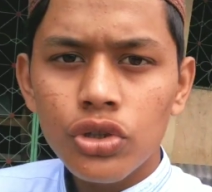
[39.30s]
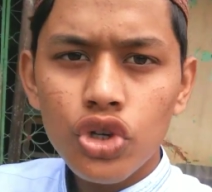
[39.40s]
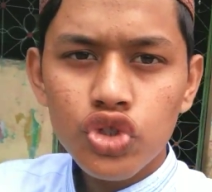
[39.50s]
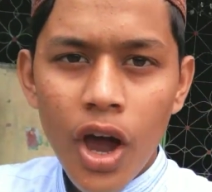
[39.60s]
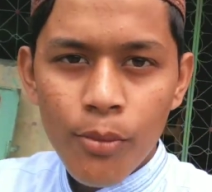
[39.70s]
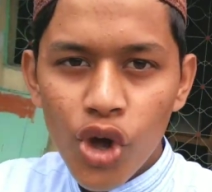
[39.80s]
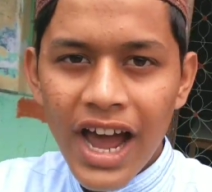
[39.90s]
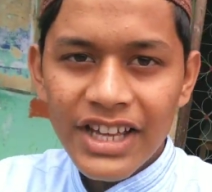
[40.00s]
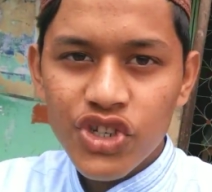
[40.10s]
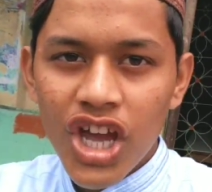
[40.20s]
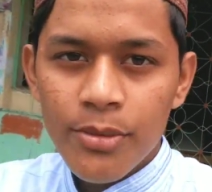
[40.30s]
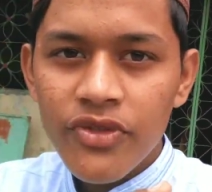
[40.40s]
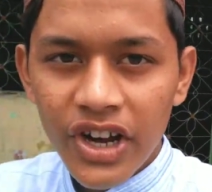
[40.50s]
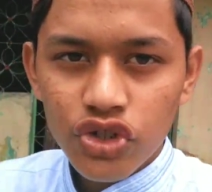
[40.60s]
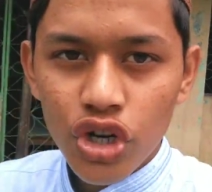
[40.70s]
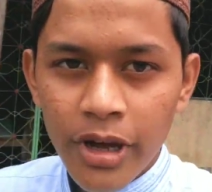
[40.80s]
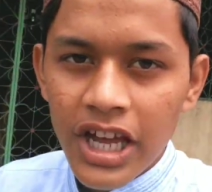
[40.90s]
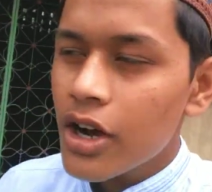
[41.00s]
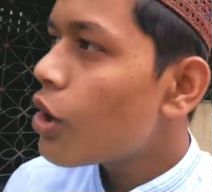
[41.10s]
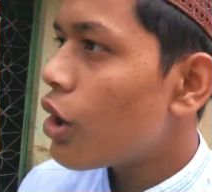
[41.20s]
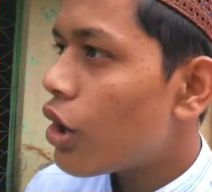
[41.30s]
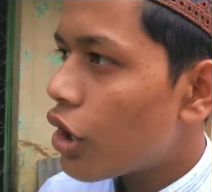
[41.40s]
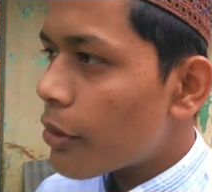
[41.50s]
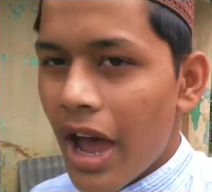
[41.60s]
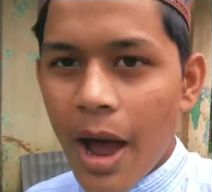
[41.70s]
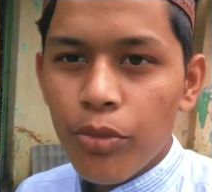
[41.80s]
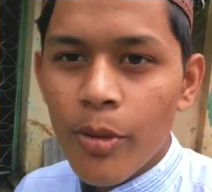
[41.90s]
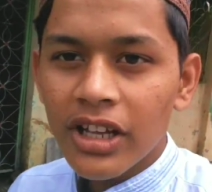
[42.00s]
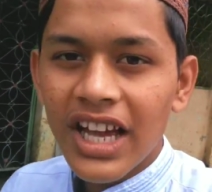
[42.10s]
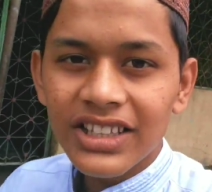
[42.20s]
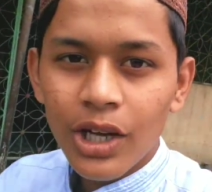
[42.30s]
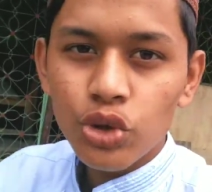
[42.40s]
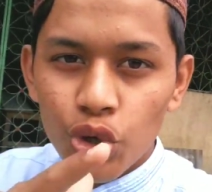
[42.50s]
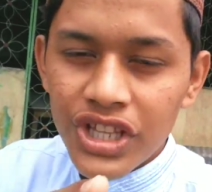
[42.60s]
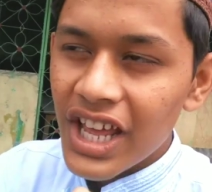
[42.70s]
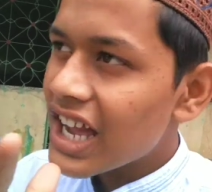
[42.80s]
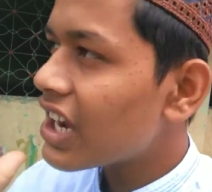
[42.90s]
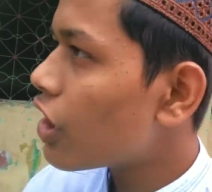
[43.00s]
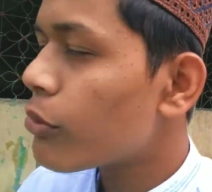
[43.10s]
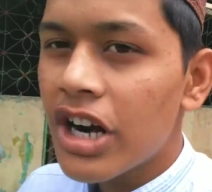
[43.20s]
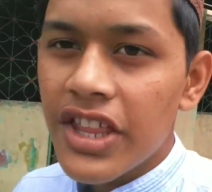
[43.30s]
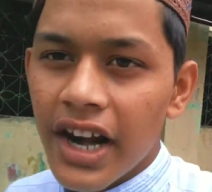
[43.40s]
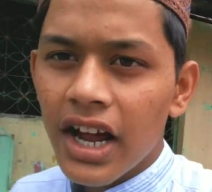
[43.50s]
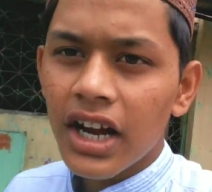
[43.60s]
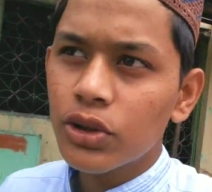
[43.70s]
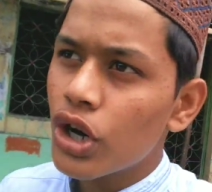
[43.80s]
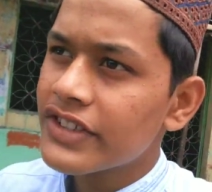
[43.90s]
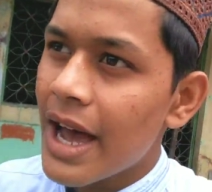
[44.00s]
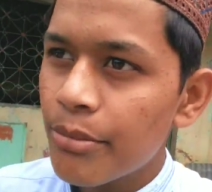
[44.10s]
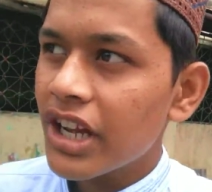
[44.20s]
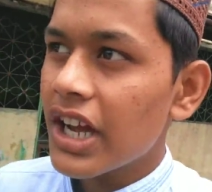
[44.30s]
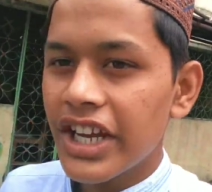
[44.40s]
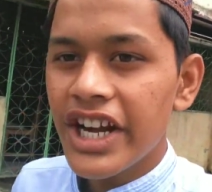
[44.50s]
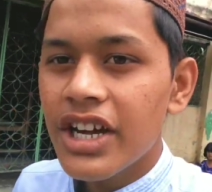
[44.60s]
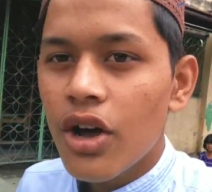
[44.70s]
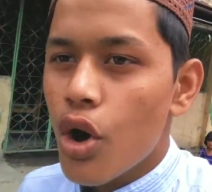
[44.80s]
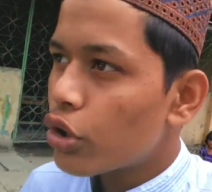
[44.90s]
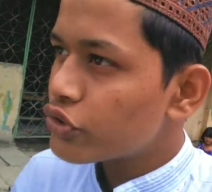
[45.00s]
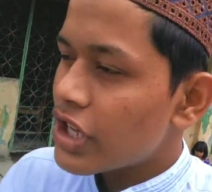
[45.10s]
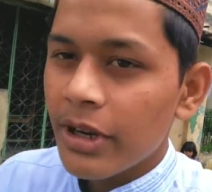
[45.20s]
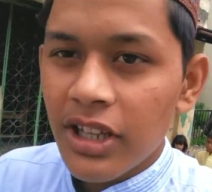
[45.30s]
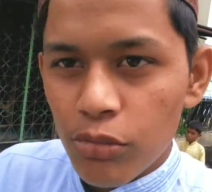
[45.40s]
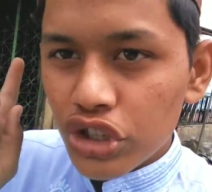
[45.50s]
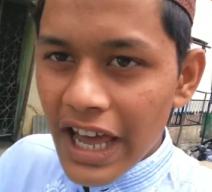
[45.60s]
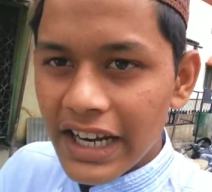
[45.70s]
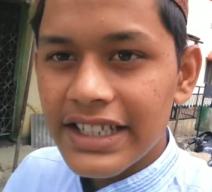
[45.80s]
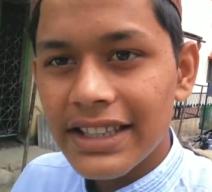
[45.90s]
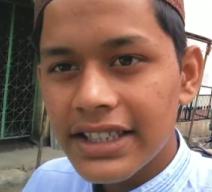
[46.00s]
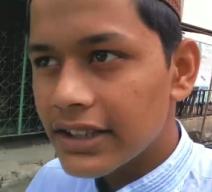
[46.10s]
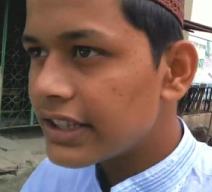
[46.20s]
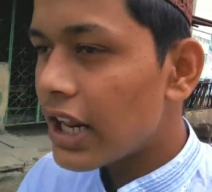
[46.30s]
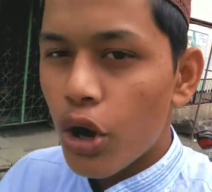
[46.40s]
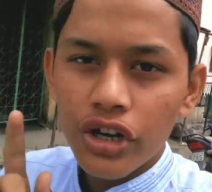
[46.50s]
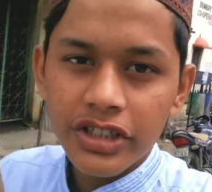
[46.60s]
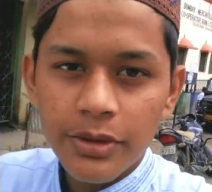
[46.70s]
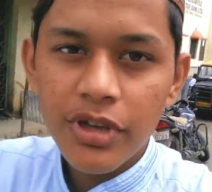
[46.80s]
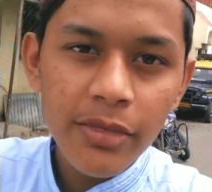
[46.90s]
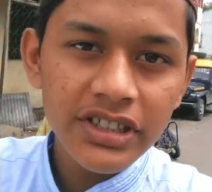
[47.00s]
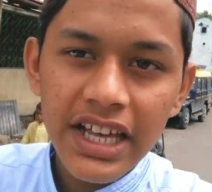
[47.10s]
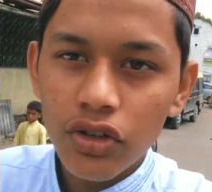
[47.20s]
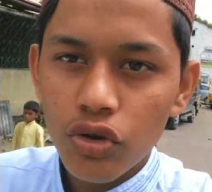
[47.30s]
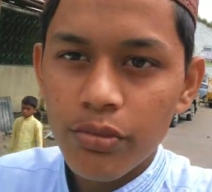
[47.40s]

तो दोस्तों हम लोग आ चुके हैं अभी फर्शों में और मैं आपको बताता हूँ छोटी दरगाह का और बड़े दरगाह का थोड़ा सामने का गेट और उसके बाद हम लोग डायरेक्ट जाते हैं अंदर औरंगजेब के मज़ार के